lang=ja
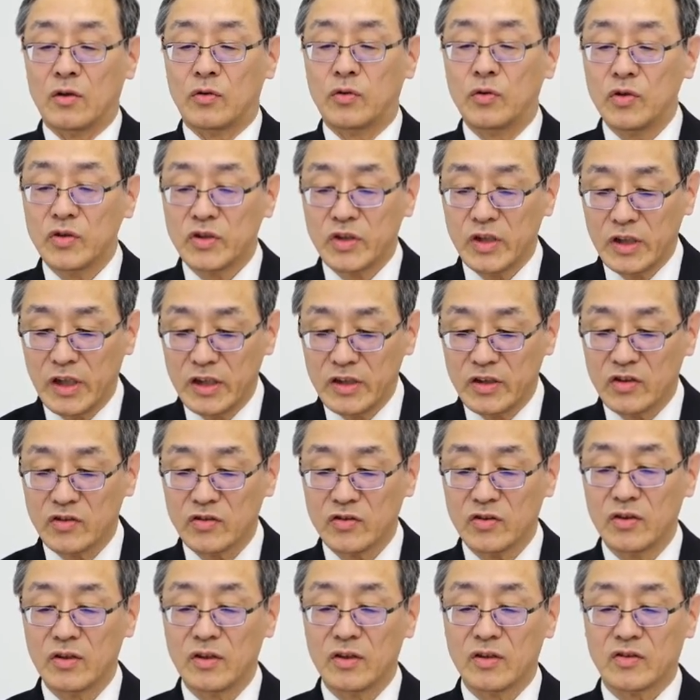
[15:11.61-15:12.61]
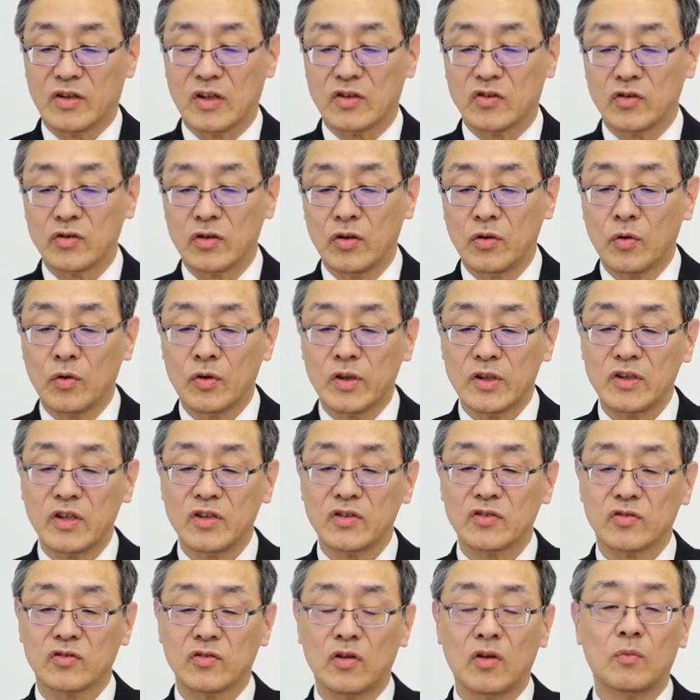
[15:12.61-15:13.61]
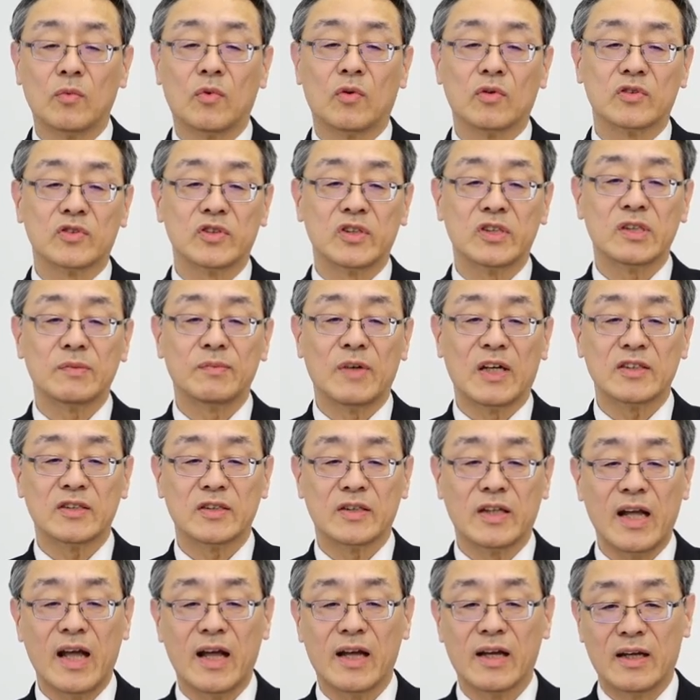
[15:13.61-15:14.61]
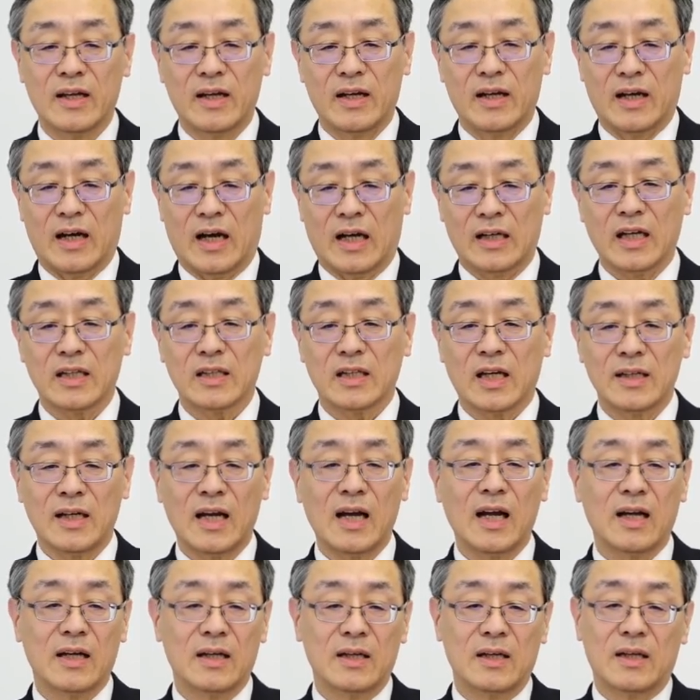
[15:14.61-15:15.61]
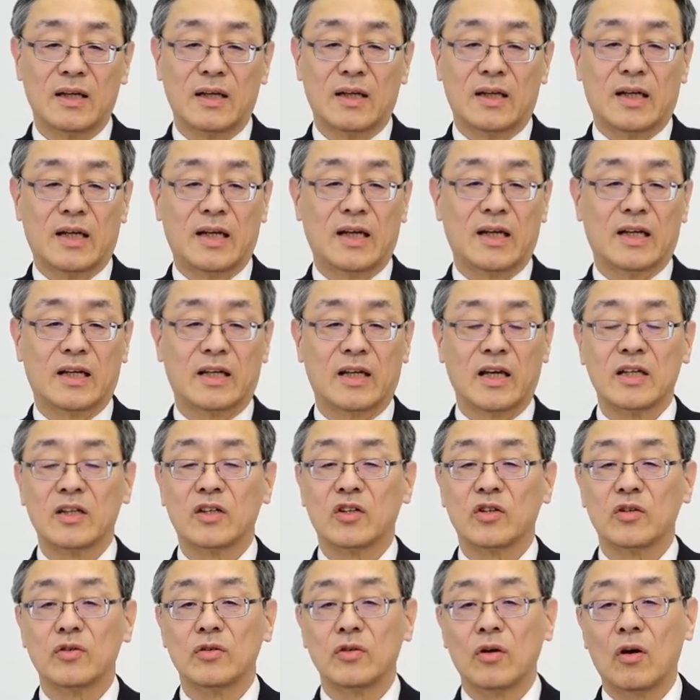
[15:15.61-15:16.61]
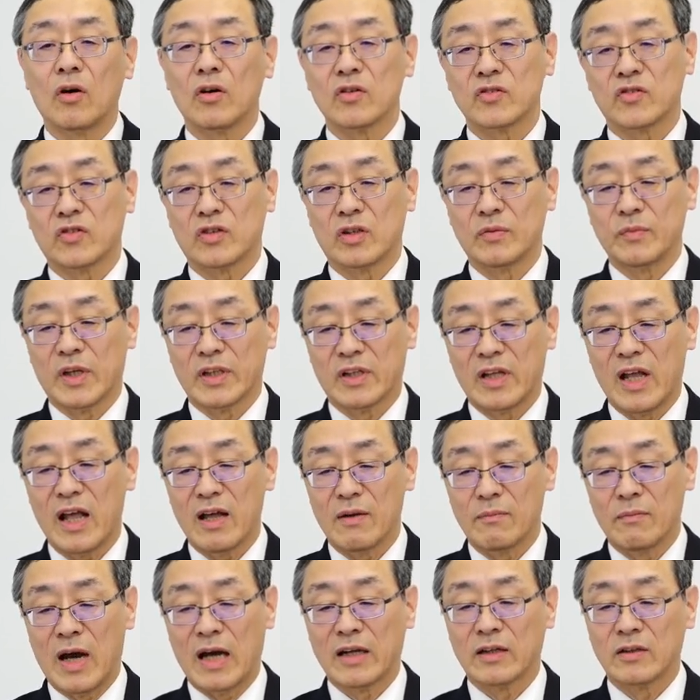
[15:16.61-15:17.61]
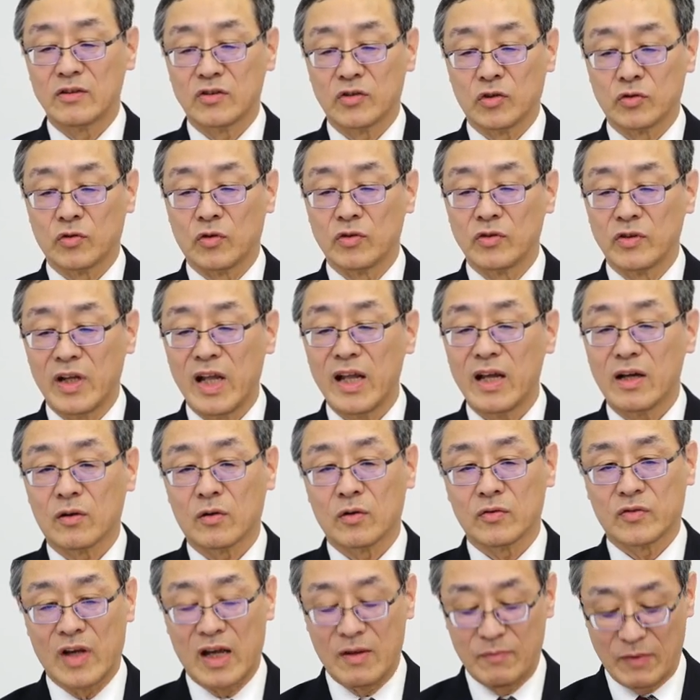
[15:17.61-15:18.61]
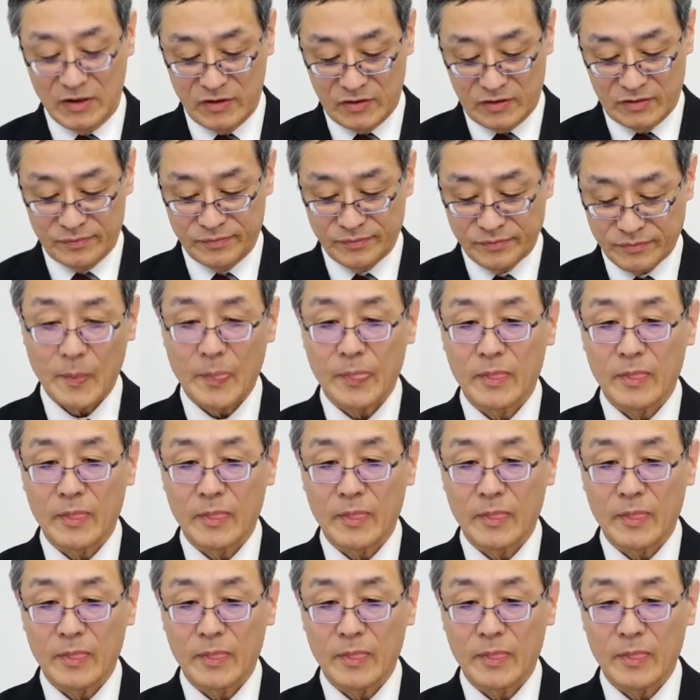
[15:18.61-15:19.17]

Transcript: 風刺技術接合技術等も駆使しまして新たな研究を進めてまいる所存でございます。